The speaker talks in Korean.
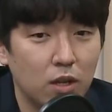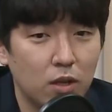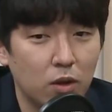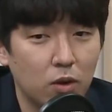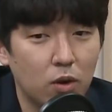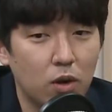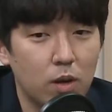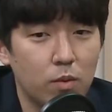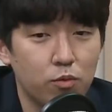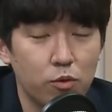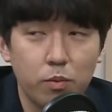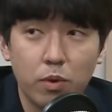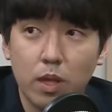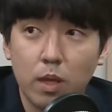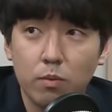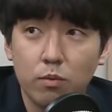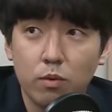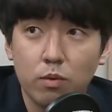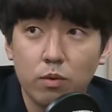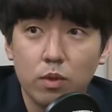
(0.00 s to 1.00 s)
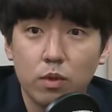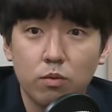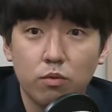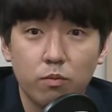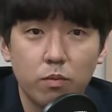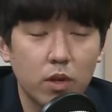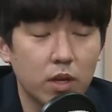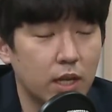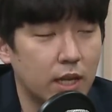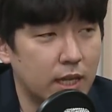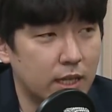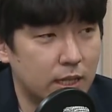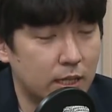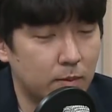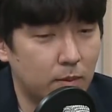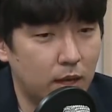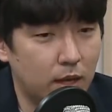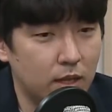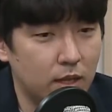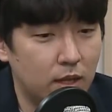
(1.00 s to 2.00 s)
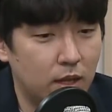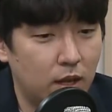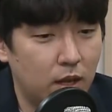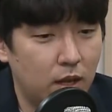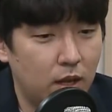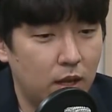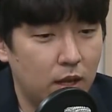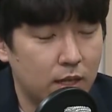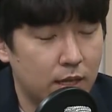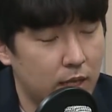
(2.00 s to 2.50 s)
영어가 불편한 부분은 분명히 있지만 네.